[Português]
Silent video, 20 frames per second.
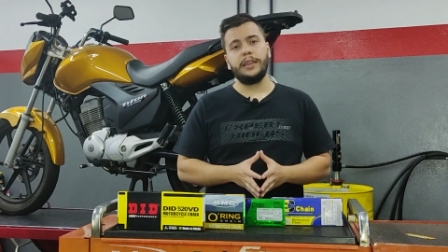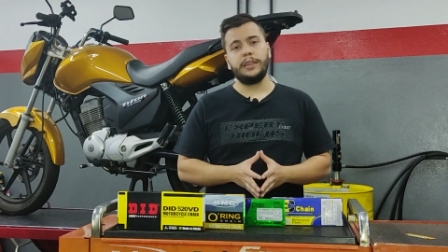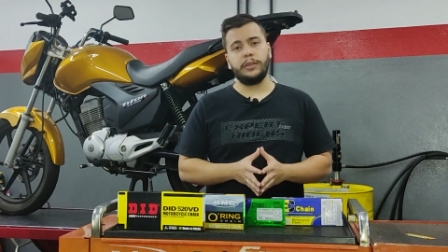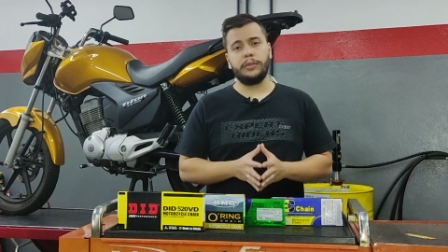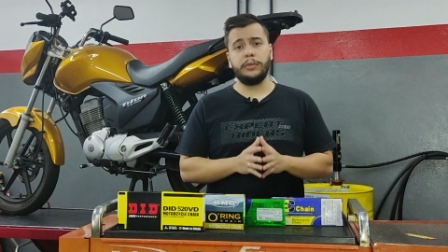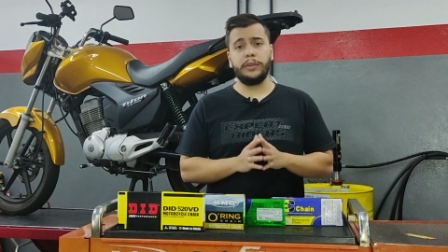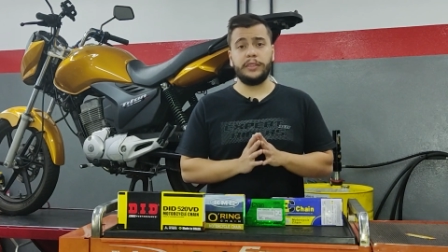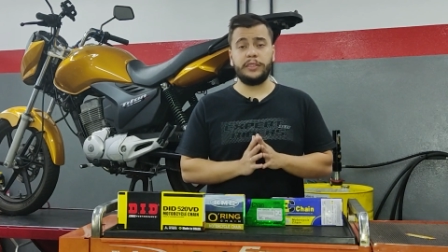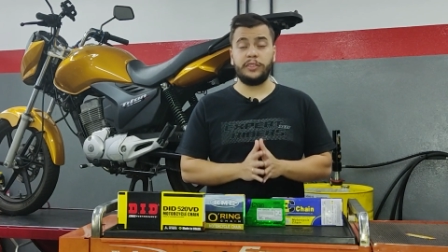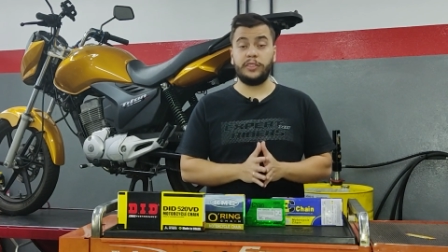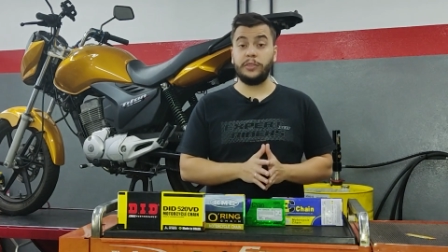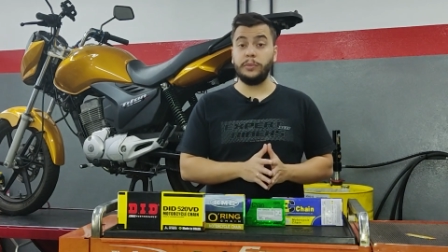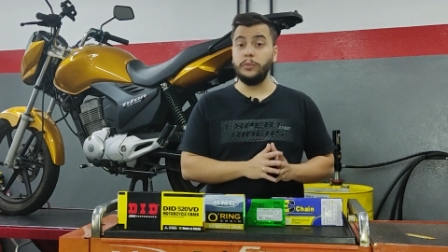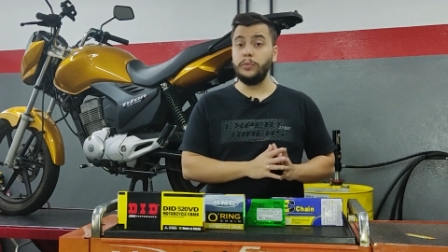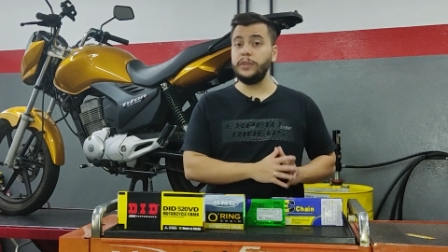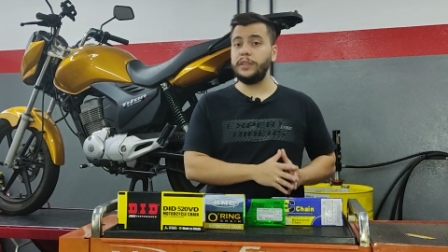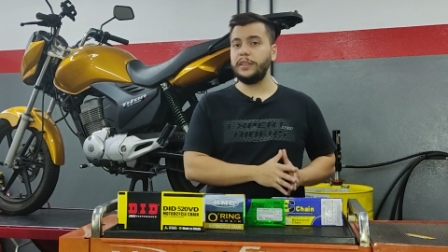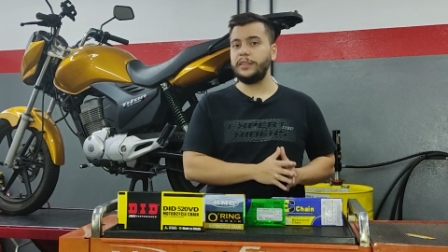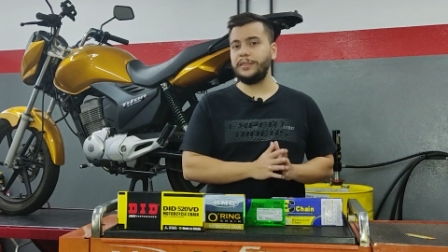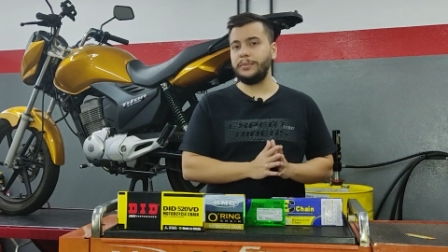Então existem
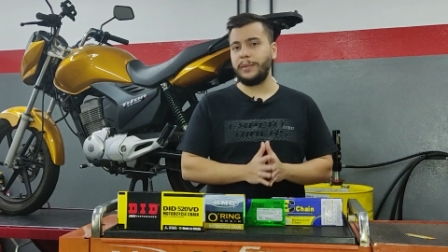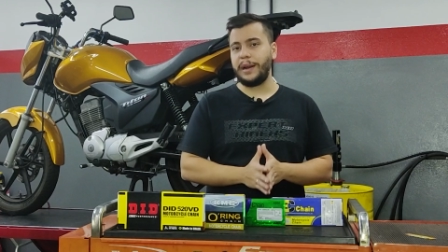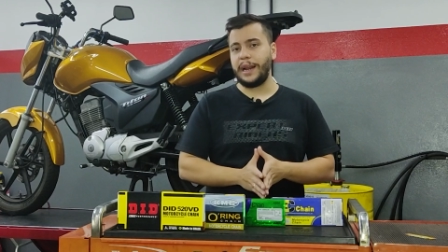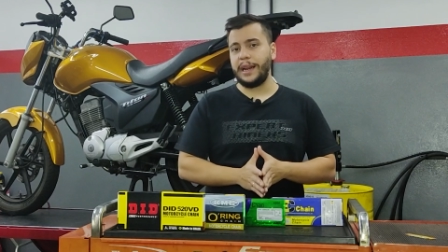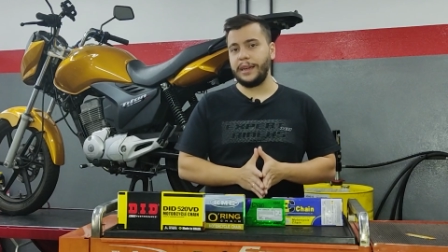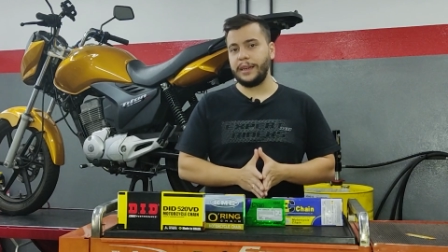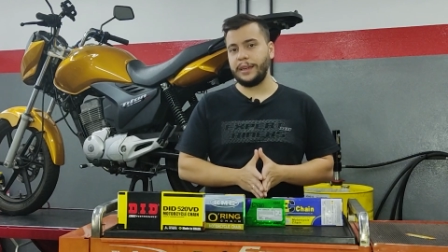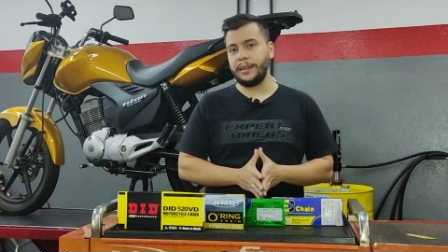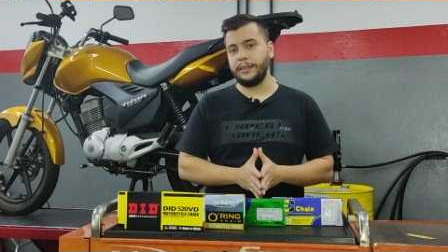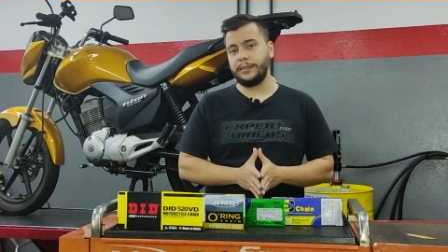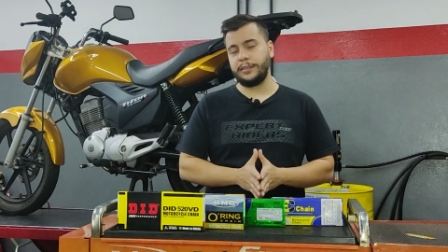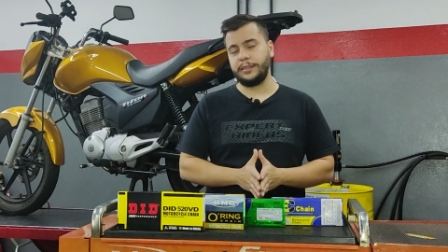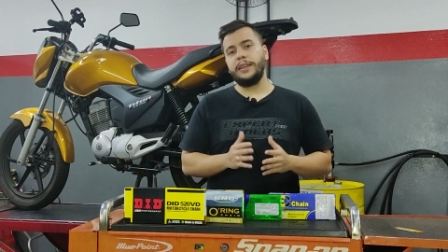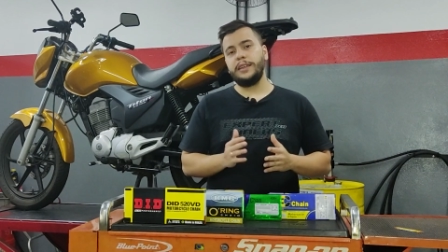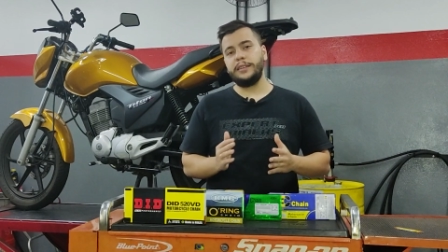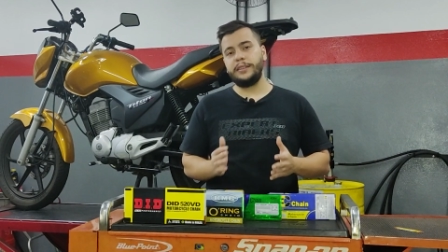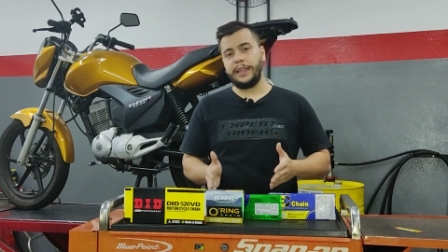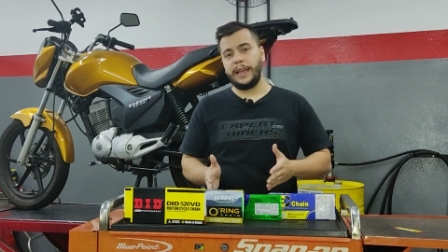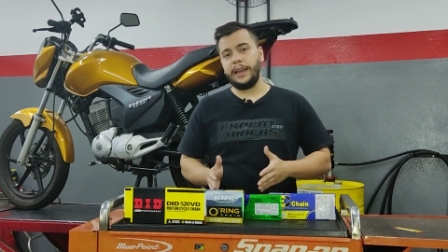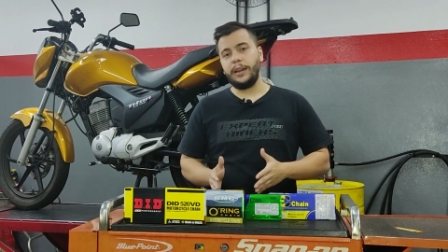muitas marcas
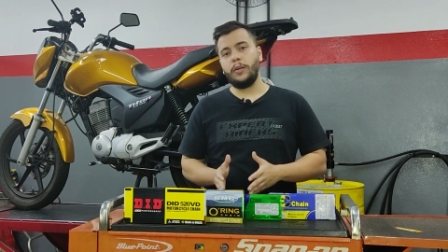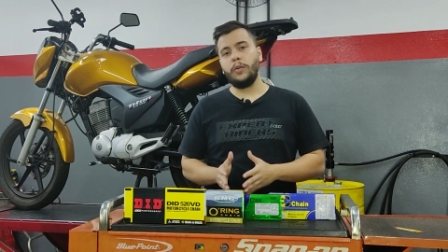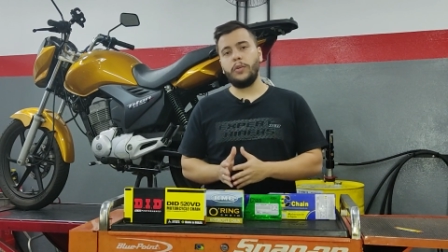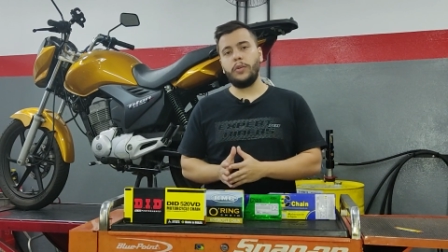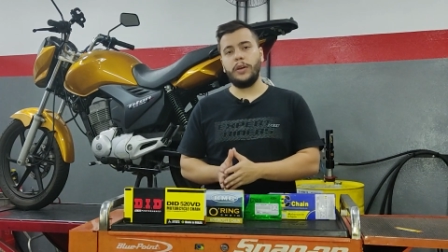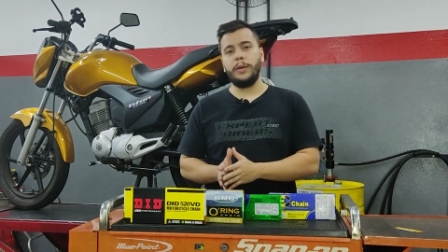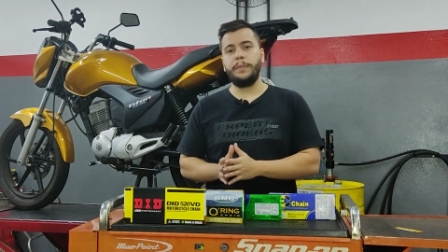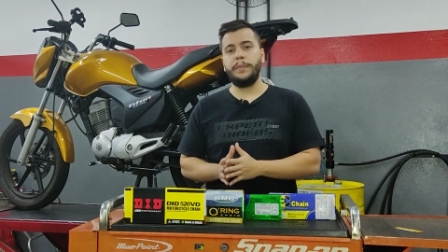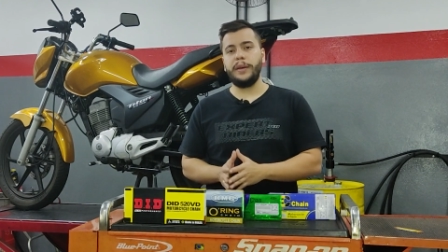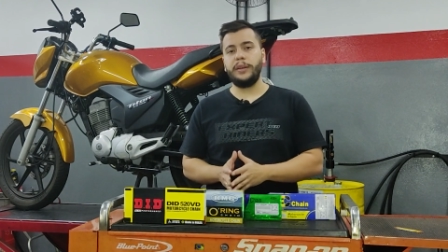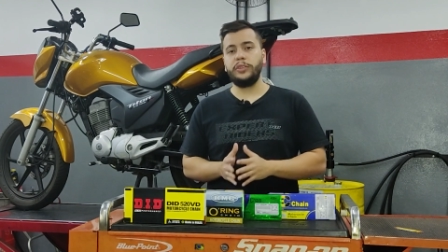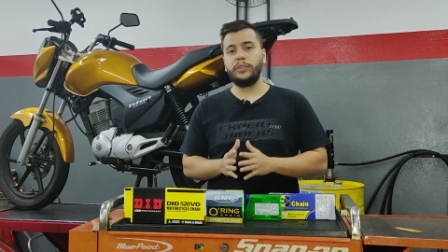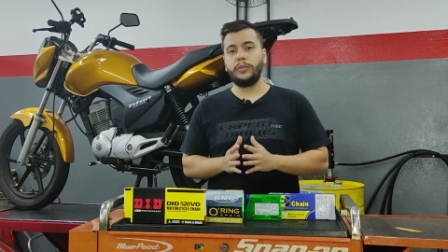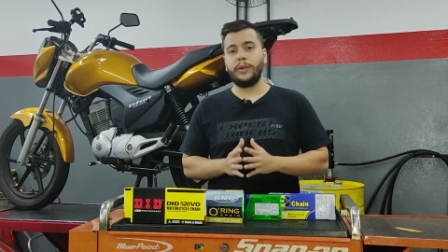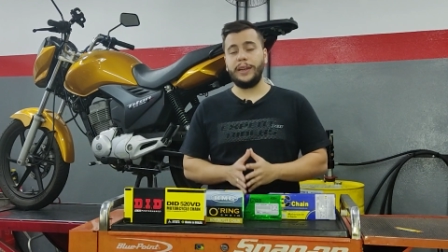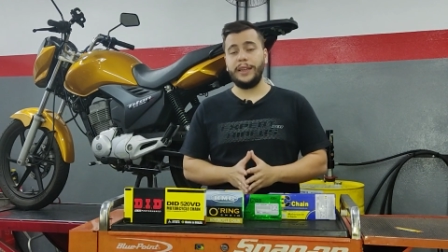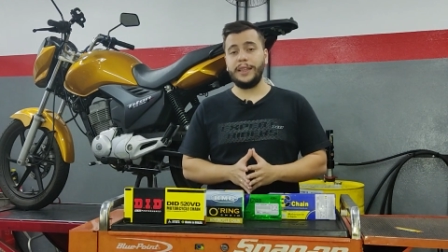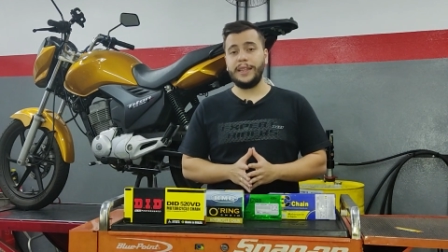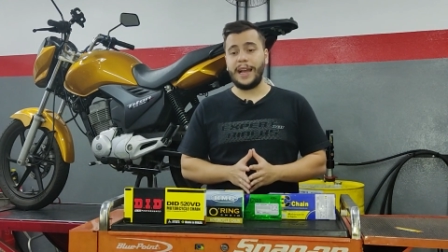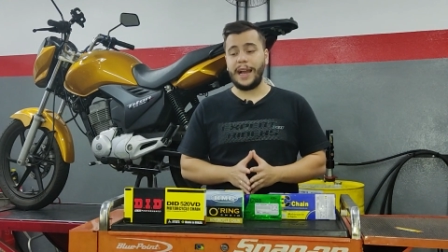que têm coroa e peão de
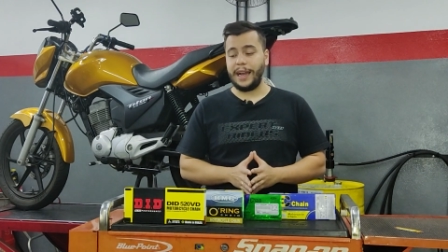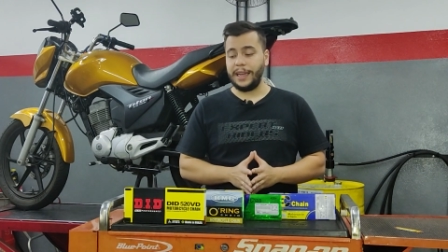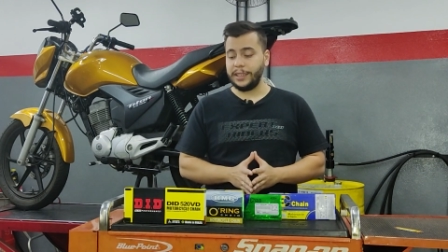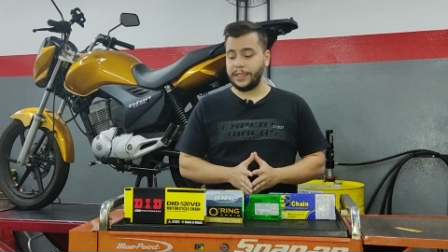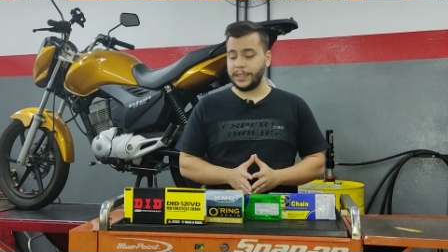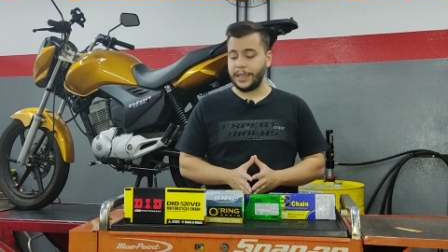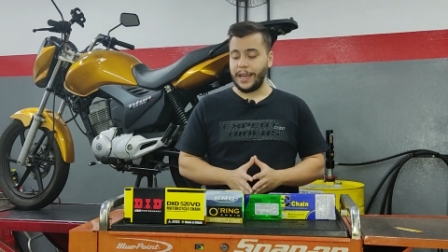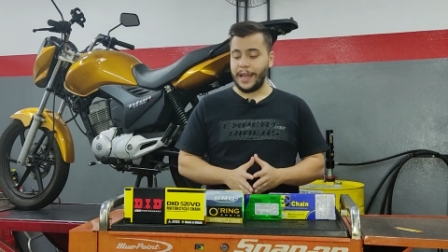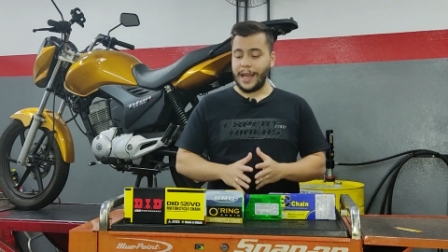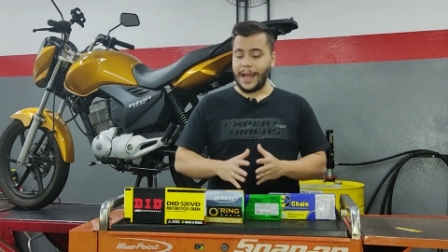qualidade.